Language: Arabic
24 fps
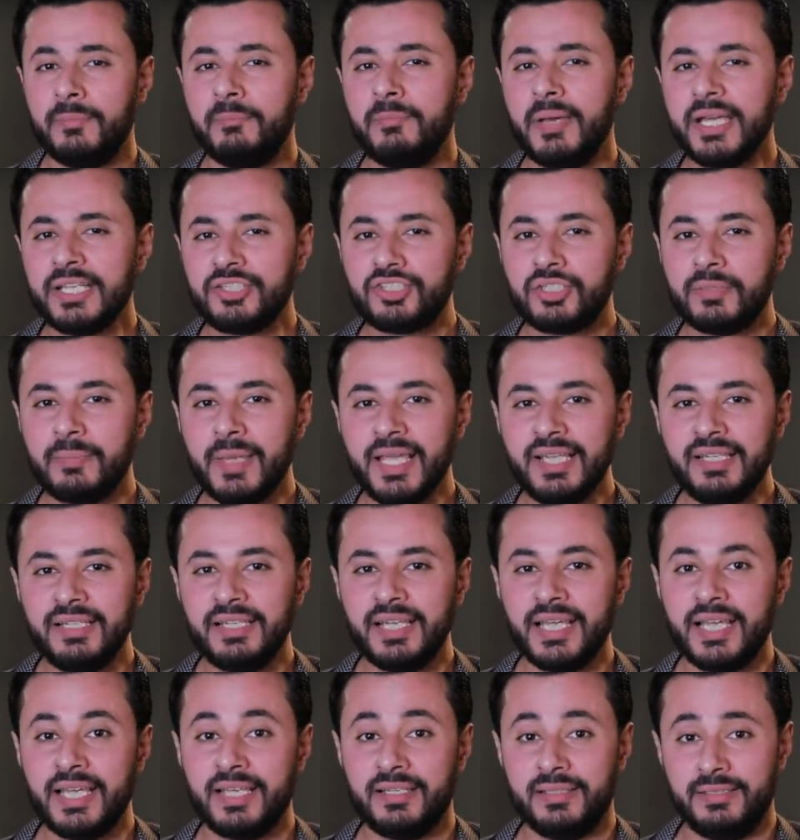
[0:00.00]
باك شمال
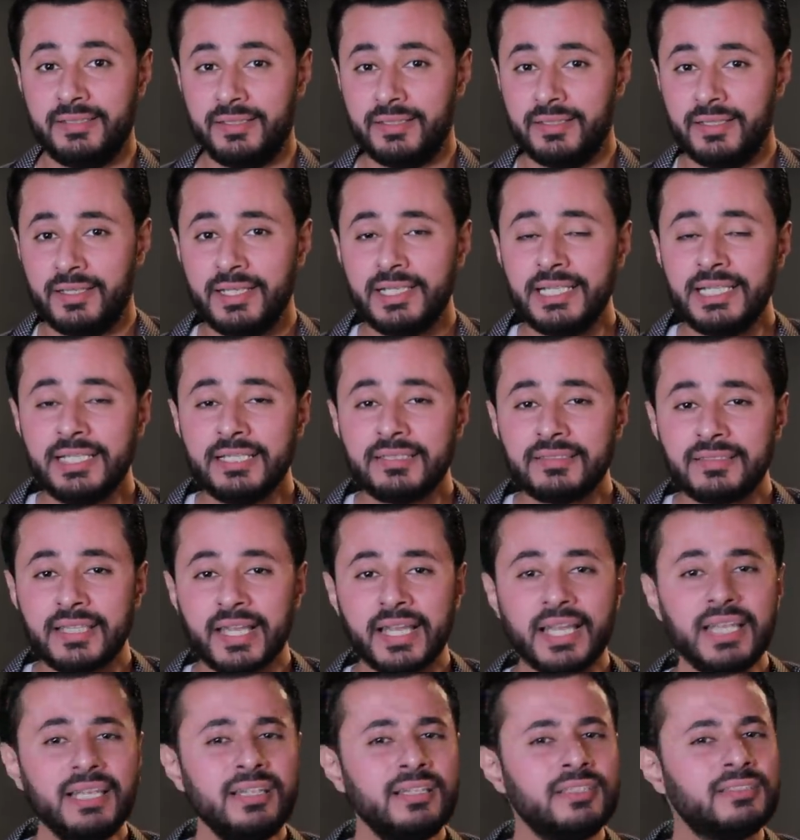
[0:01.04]
الاهلي اللي
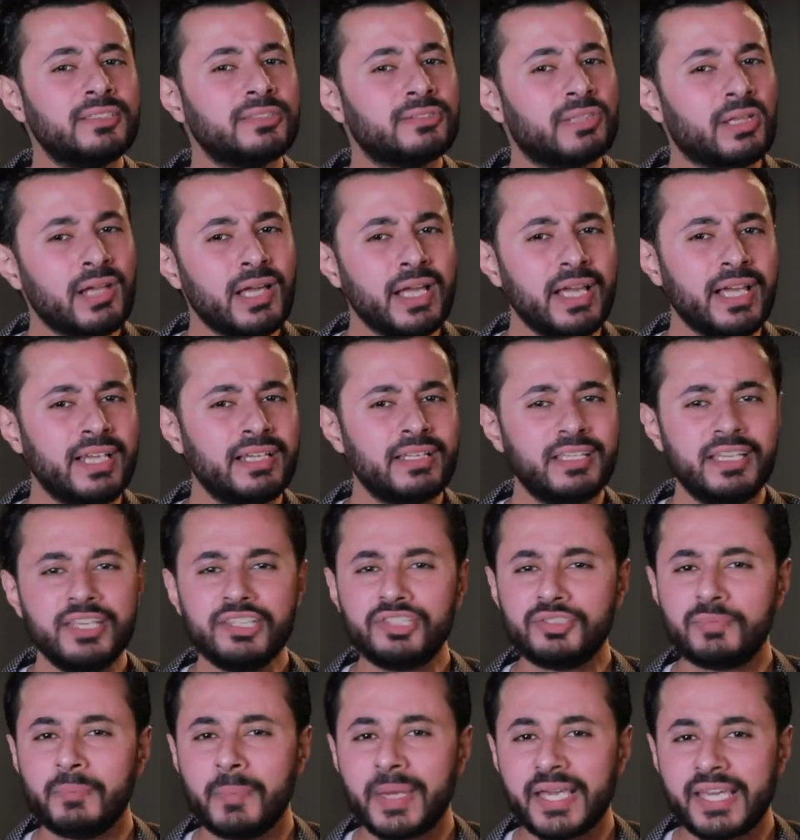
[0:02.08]
استغل ان طلائع
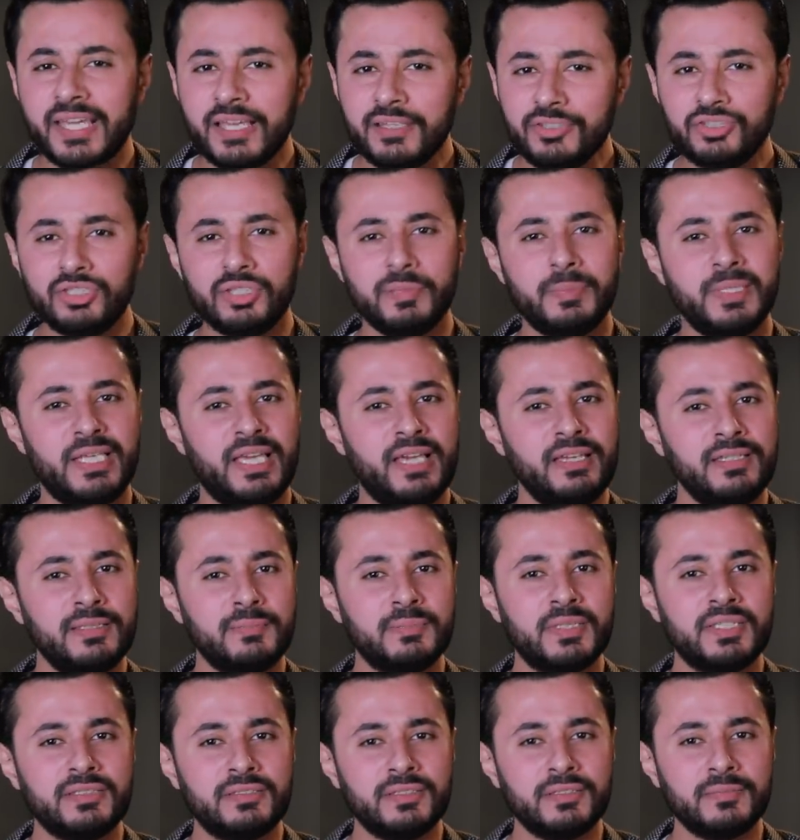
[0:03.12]
الجيش ما كانش بيهاجم
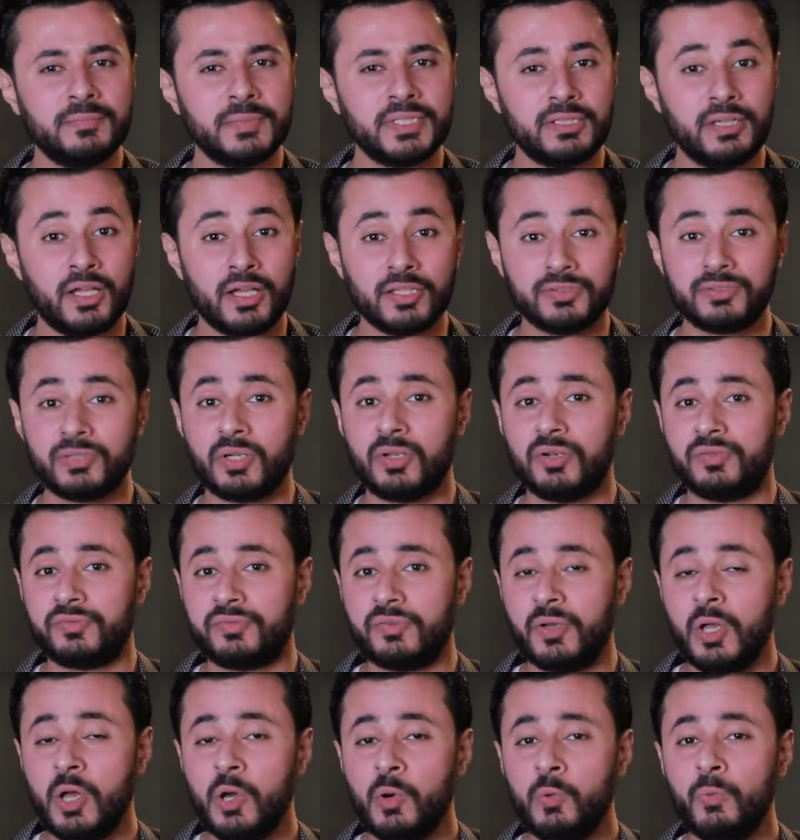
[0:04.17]
كتير من الاطراف